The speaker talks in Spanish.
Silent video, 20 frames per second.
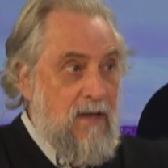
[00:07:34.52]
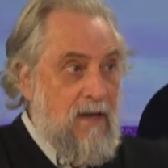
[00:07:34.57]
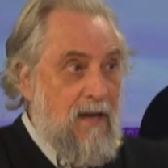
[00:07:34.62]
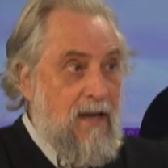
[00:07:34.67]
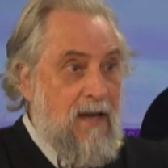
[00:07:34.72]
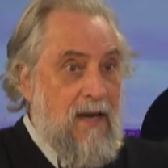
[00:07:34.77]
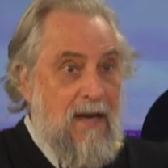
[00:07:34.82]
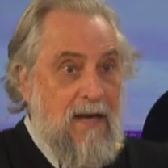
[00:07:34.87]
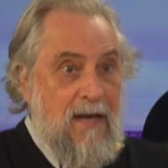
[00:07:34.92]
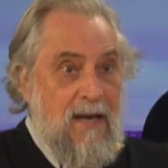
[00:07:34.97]

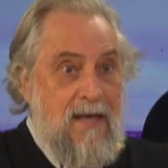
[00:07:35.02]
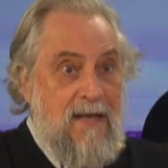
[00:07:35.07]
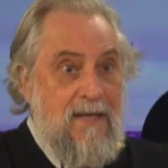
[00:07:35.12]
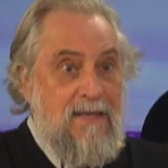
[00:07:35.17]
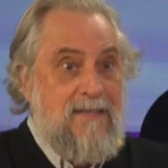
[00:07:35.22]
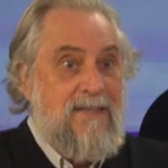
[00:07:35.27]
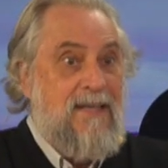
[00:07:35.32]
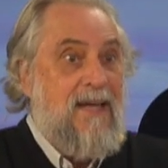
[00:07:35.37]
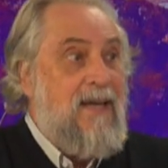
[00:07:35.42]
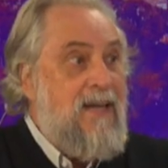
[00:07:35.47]
la
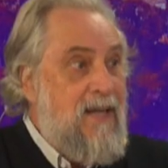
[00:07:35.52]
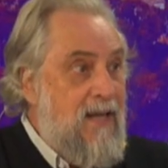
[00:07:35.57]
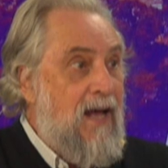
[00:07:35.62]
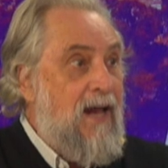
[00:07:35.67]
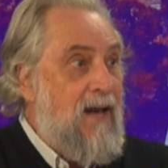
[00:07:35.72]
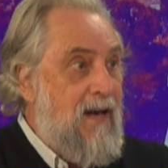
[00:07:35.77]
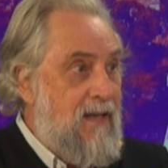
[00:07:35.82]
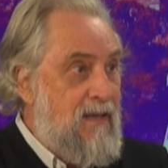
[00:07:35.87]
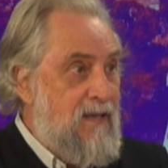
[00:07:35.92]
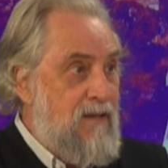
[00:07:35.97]
ley
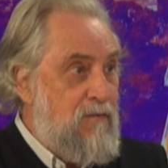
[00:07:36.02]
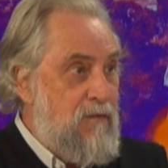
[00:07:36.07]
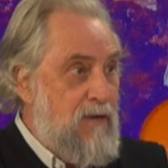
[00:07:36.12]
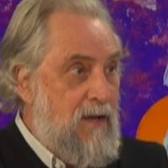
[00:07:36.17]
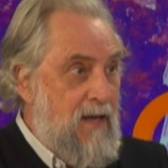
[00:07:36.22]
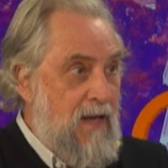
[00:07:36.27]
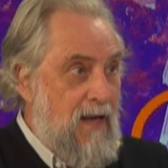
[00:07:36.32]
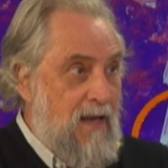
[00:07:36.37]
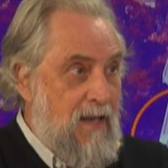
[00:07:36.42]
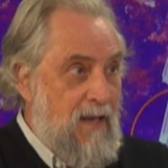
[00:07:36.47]
sería
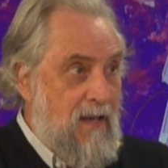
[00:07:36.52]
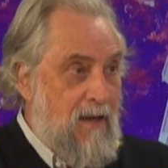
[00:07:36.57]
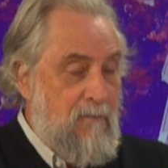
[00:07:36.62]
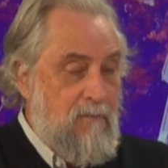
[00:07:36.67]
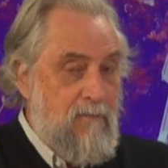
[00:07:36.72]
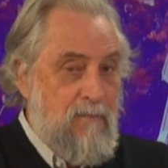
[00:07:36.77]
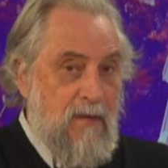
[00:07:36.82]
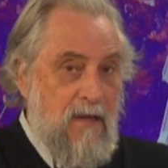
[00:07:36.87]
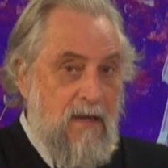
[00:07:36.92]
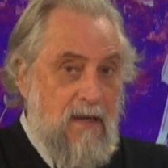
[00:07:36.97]
ratificada.